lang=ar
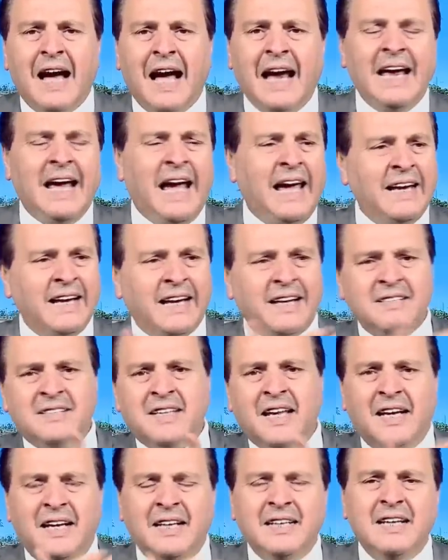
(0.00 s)
اي حريق
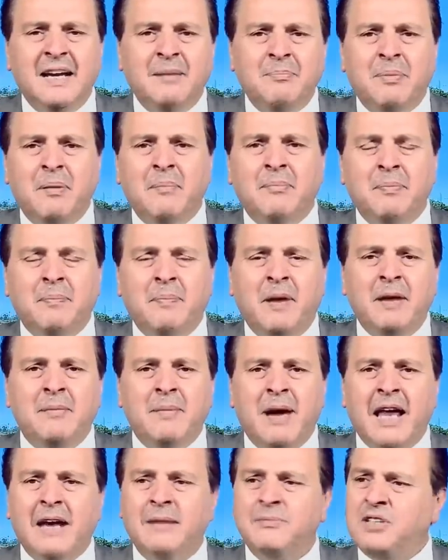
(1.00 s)
يصير عندنا
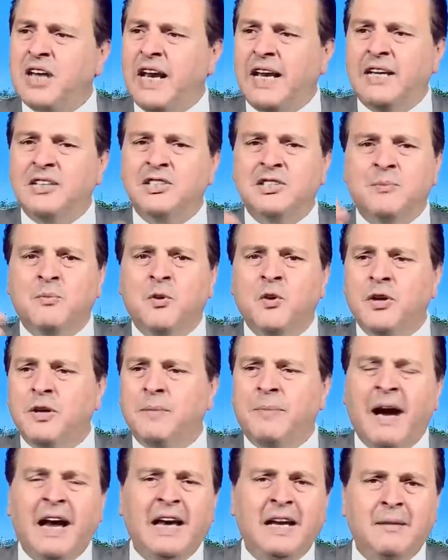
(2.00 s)
بعماره بشارع الجمهوري
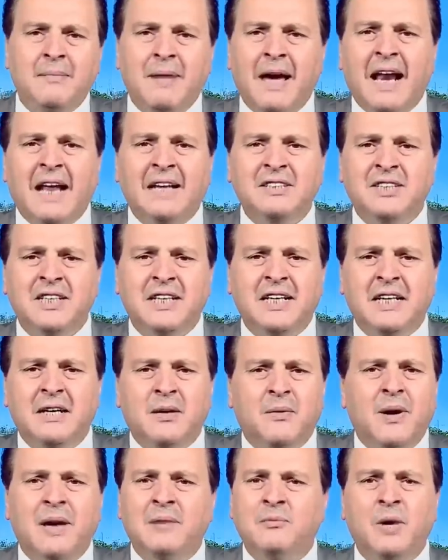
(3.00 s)
بهاي العمارات
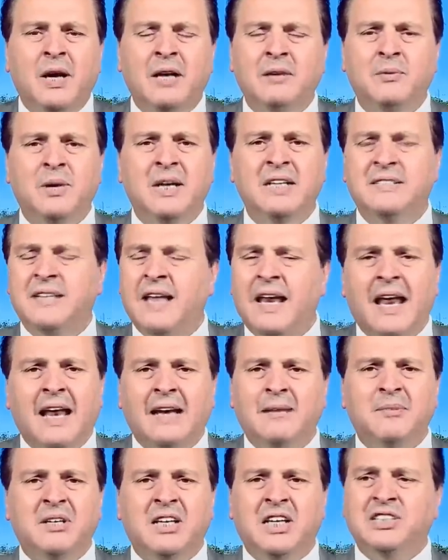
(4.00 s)
الجديده وين وين وين
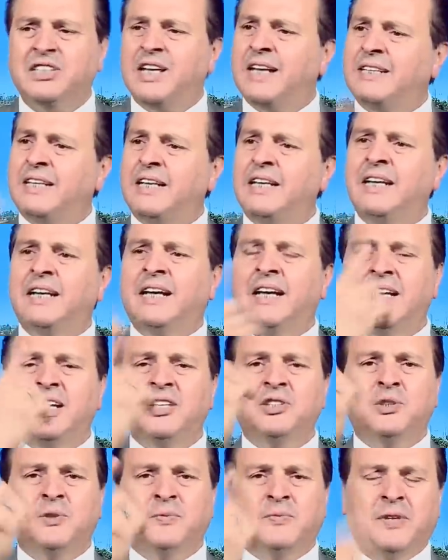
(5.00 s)
سلالم النجاه اللي كنا
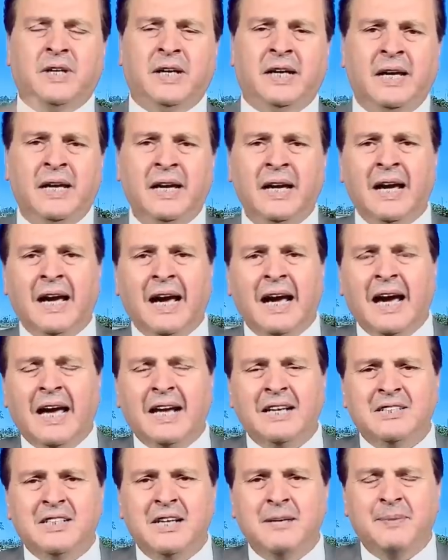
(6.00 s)
نشوفها
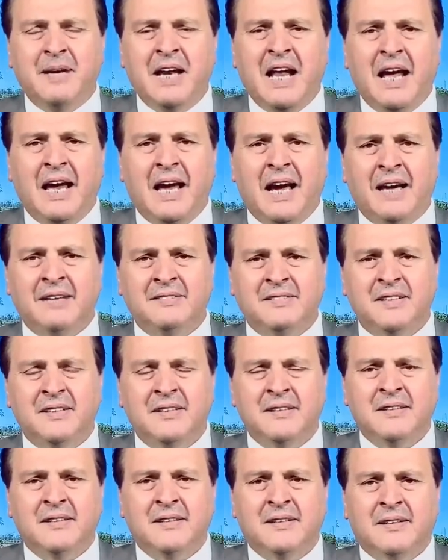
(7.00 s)
خارج البنايات
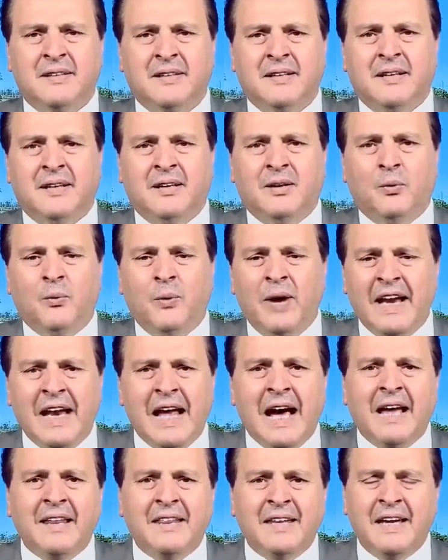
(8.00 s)
وين
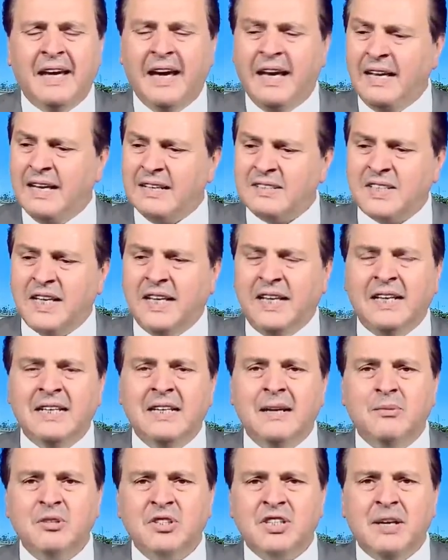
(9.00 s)
هذه الا تصير
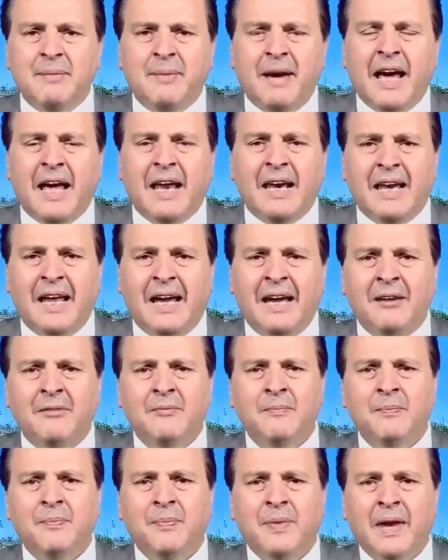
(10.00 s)
عندنا مصيبه يا الله
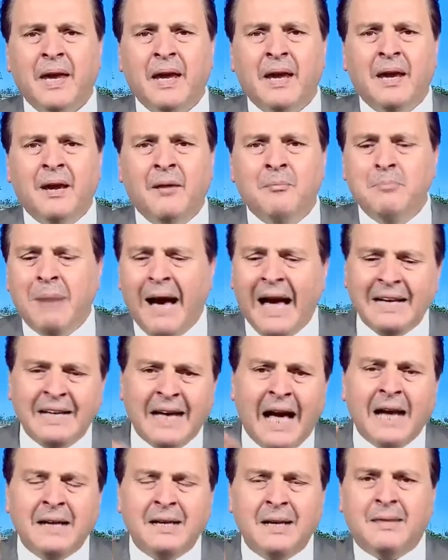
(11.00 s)
بعد
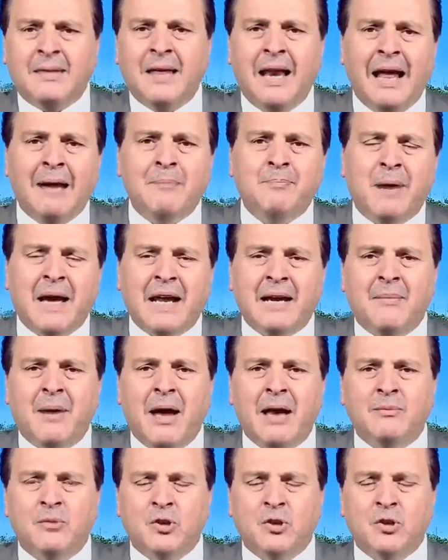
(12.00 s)
حادثه العباره مال